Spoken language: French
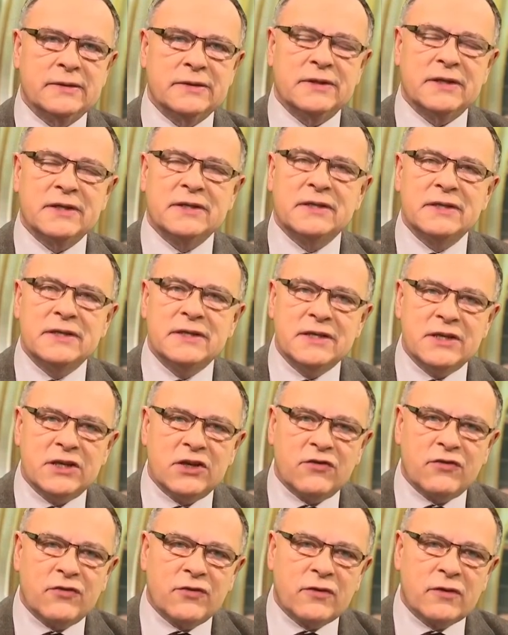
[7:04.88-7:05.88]

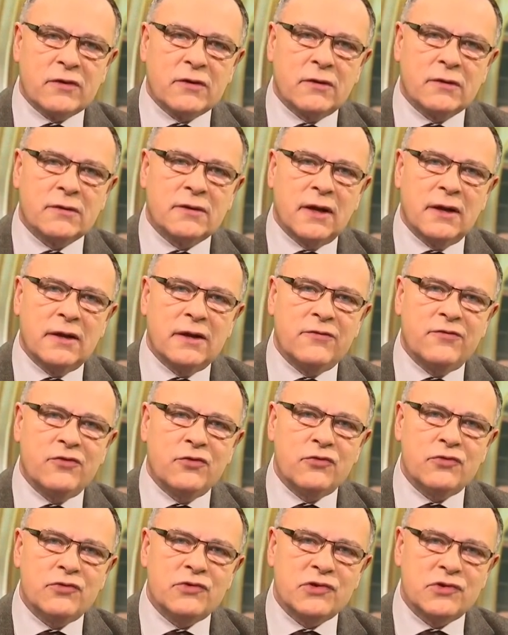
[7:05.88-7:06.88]
décisive quant à
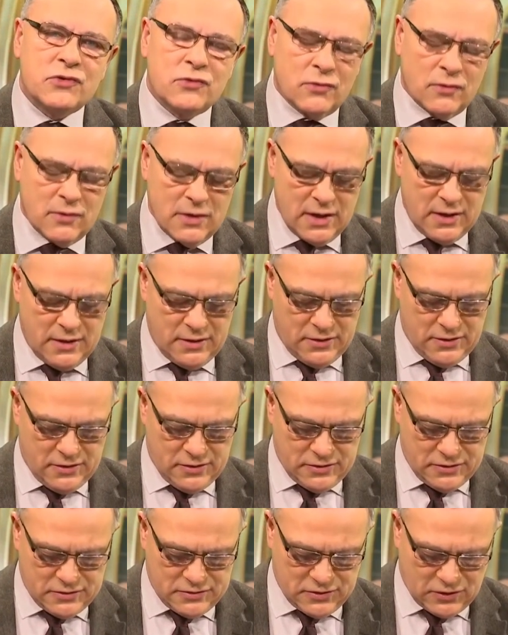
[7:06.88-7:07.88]
l'évolution
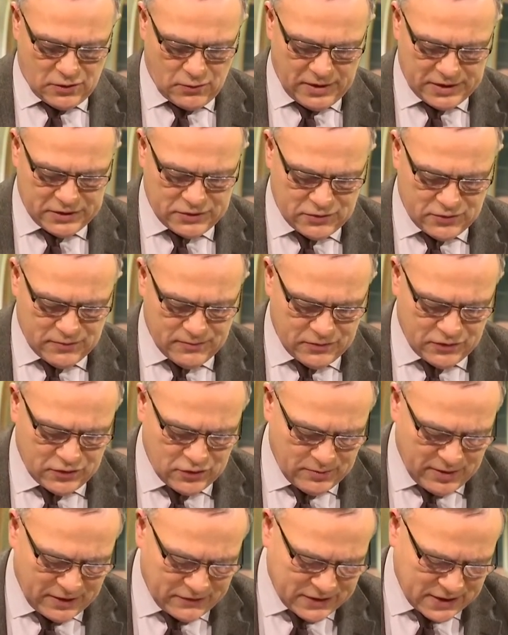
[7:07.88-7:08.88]
du royaume
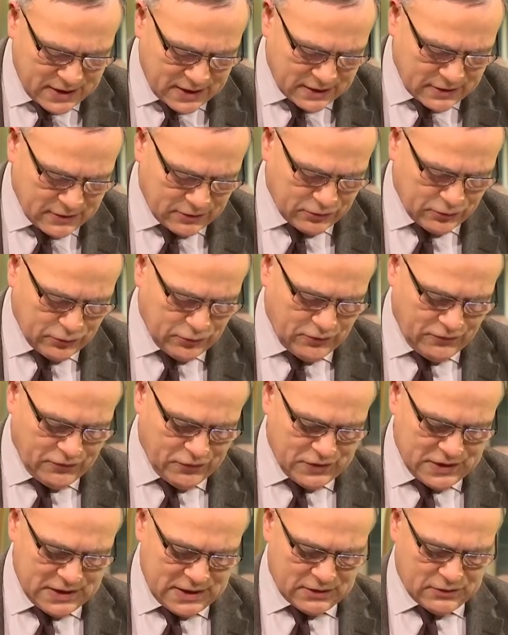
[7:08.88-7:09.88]
de Bavière, quant au
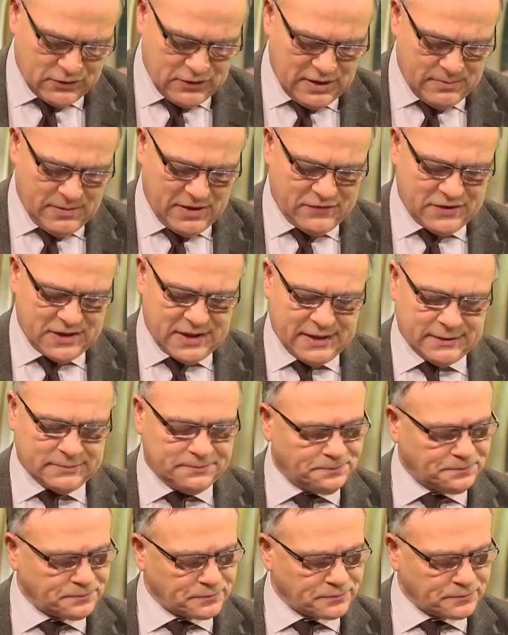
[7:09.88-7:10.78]
devenir de la Bavière